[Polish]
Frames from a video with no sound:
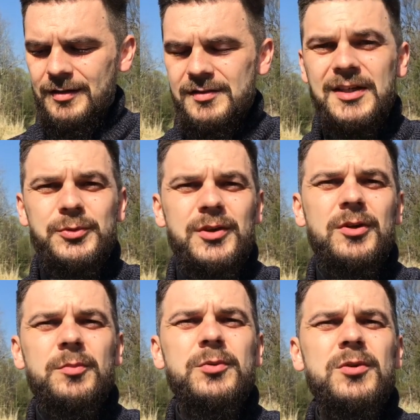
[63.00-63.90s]
dla
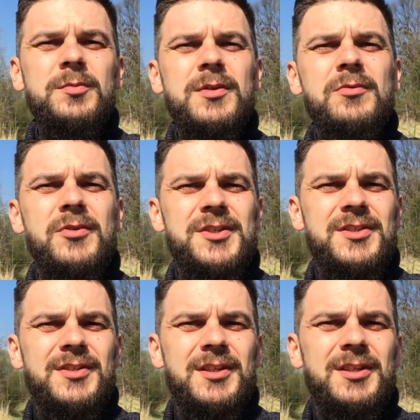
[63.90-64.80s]
którego Bóg był
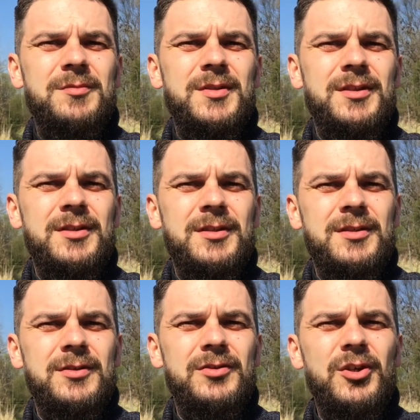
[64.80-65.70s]
właśnie takim
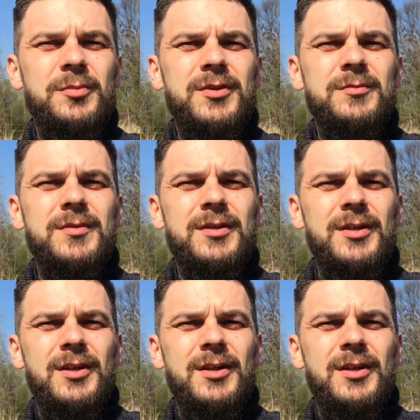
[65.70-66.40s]
dobrym